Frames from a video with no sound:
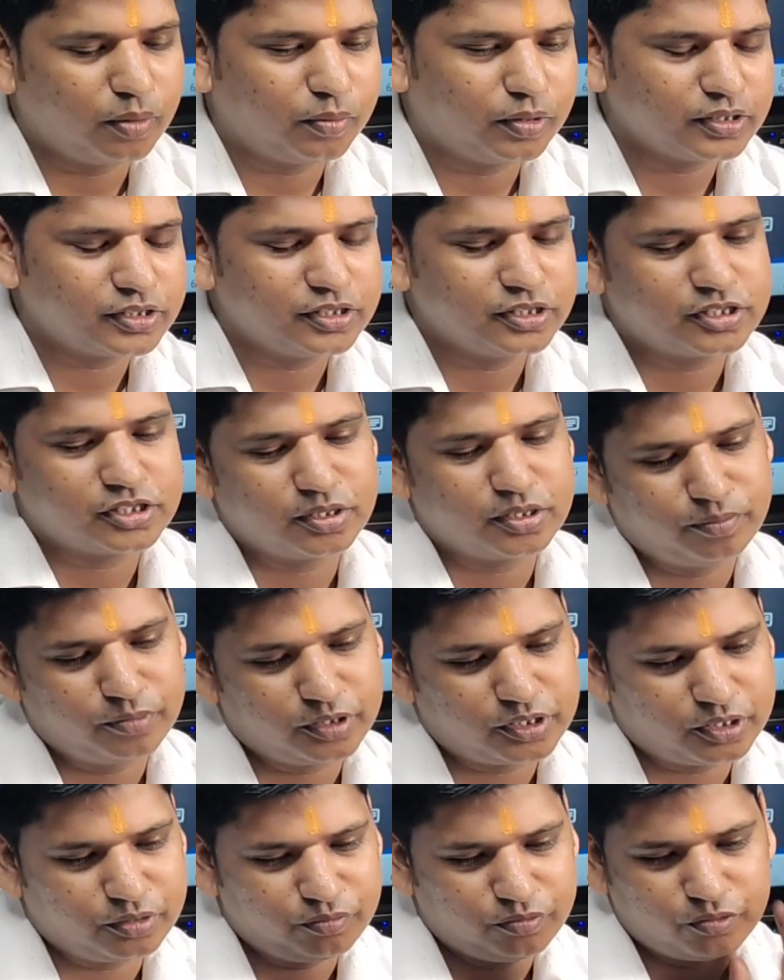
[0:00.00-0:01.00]
हम आपका सिस्टम
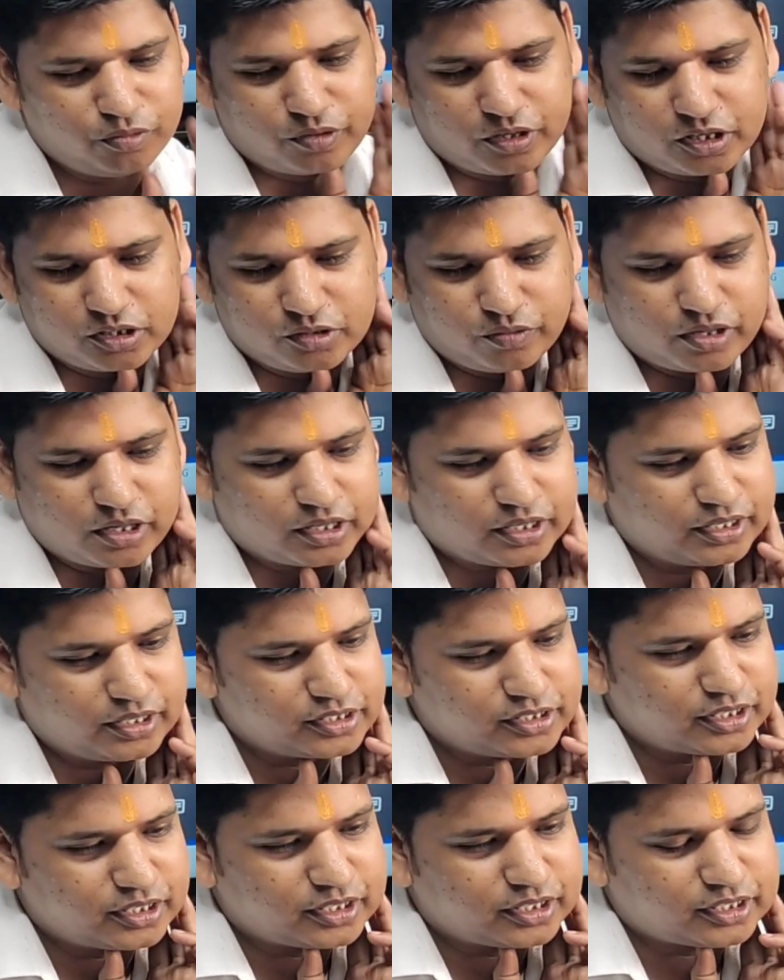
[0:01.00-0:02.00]
में टीम व्यूवर के द्वारा
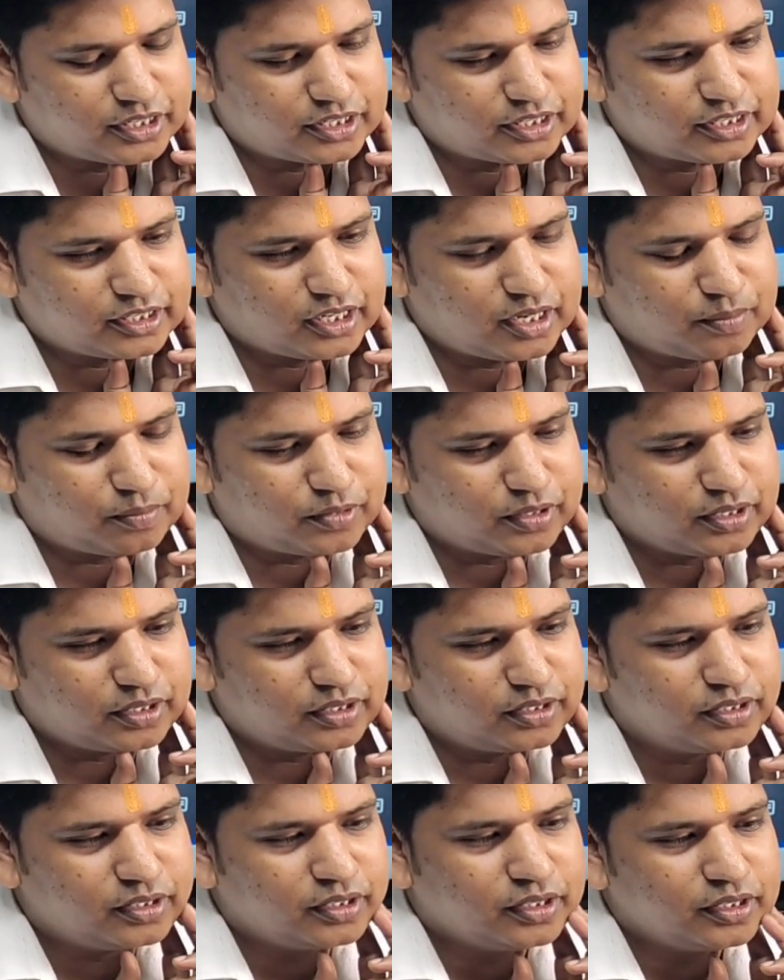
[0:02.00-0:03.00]
कनेक्ट करके कर देंगे आपका
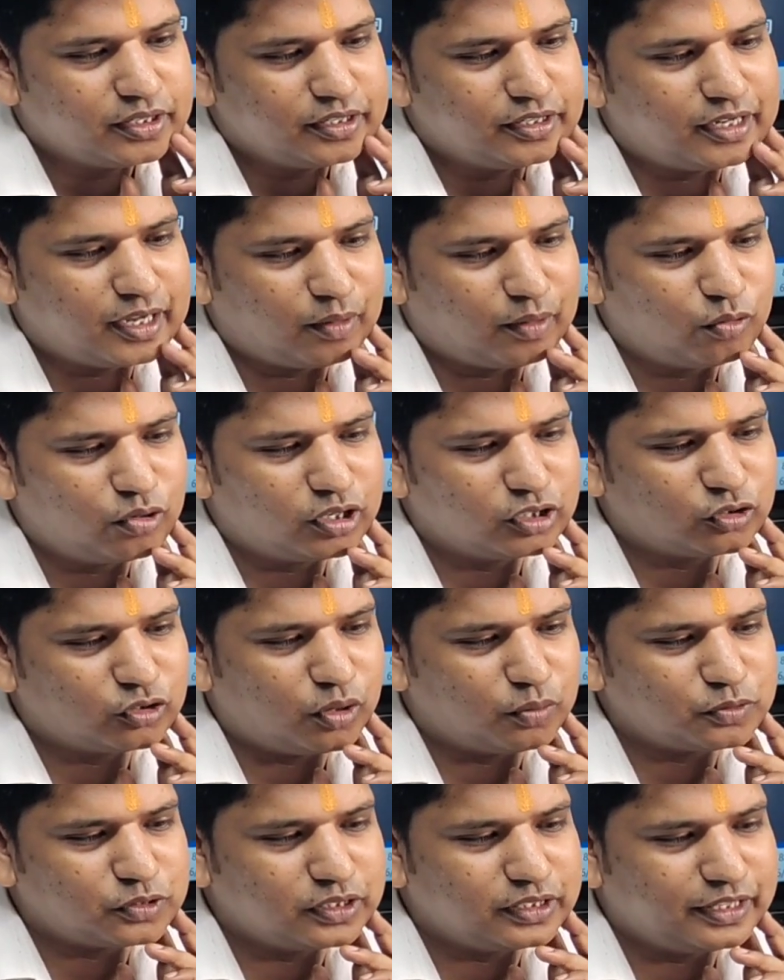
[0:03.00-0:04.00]
डाउनलोड का
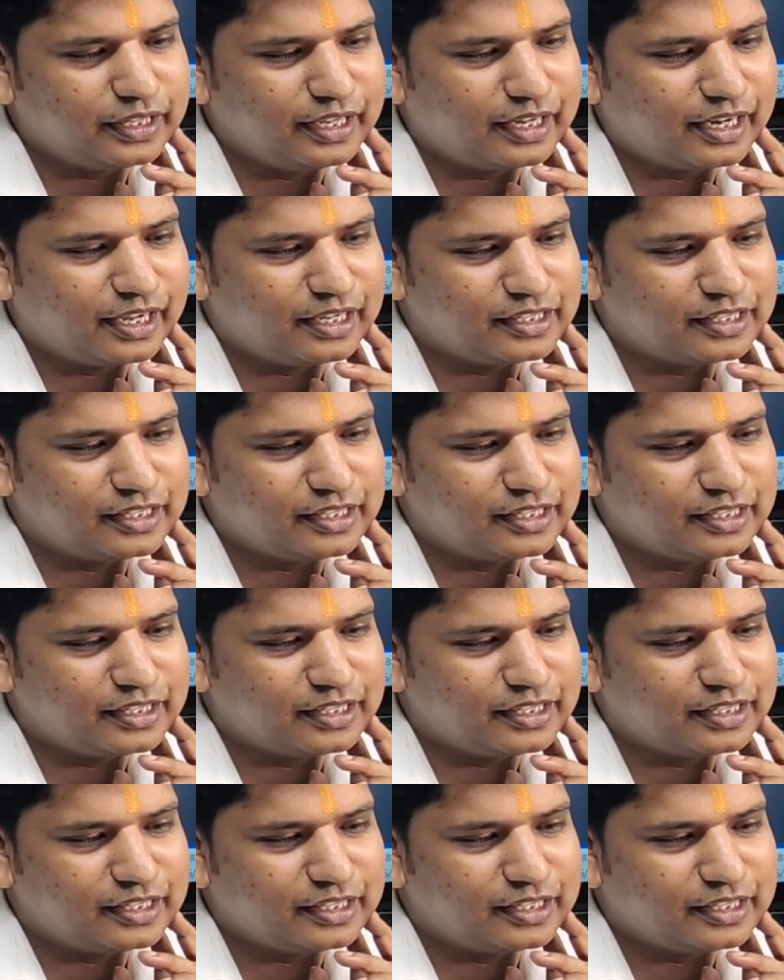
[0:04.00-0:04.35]
तो ऑप्शन दे